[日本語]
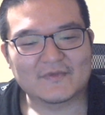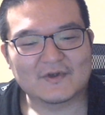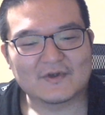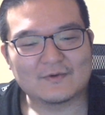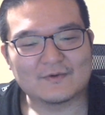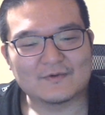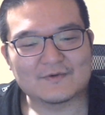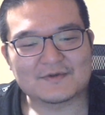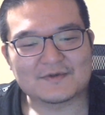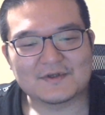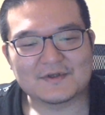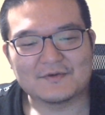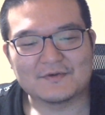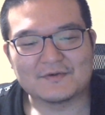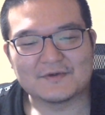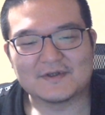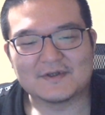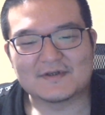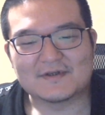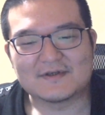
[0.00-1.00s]
この次の
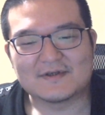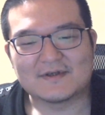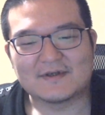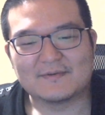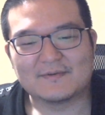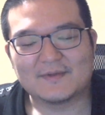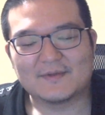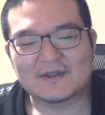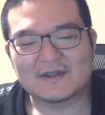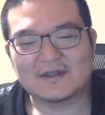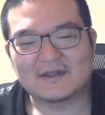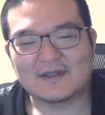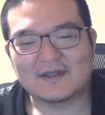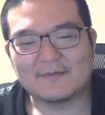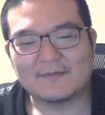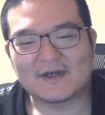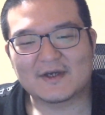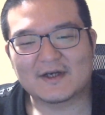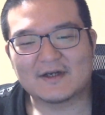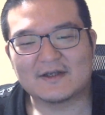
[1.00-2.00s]
日ですね、また
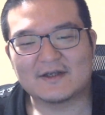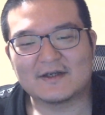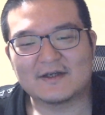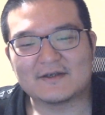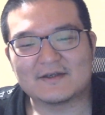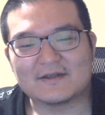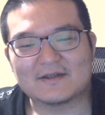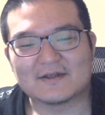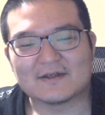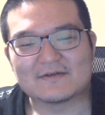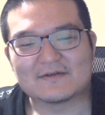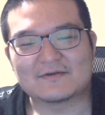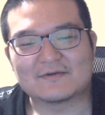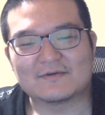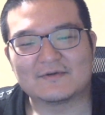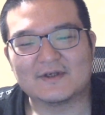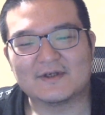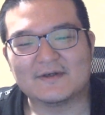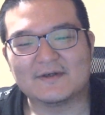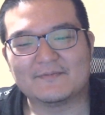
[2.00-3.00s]
メガネ屋行ったんです
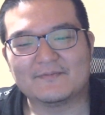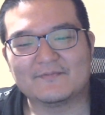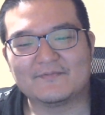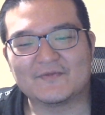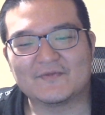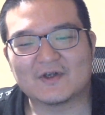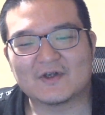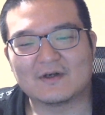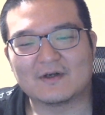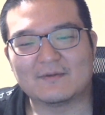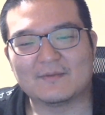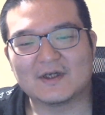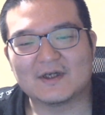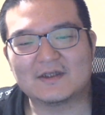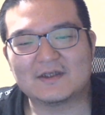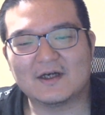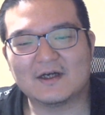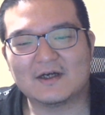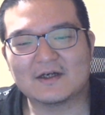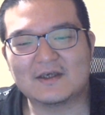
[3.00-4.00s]
よね。だからま
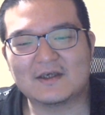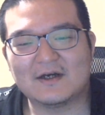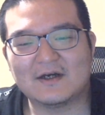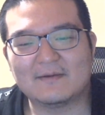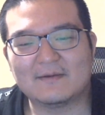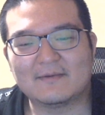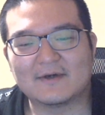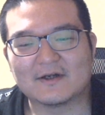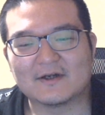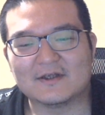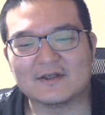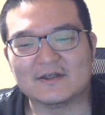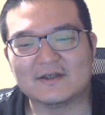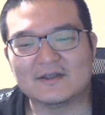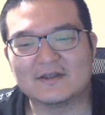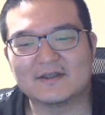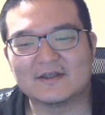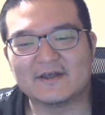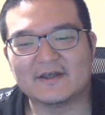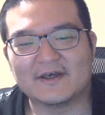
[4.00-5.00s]
た秋葉原に行っ
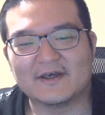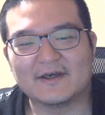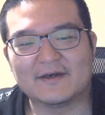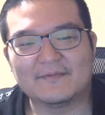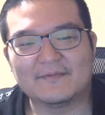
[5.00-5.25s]
て、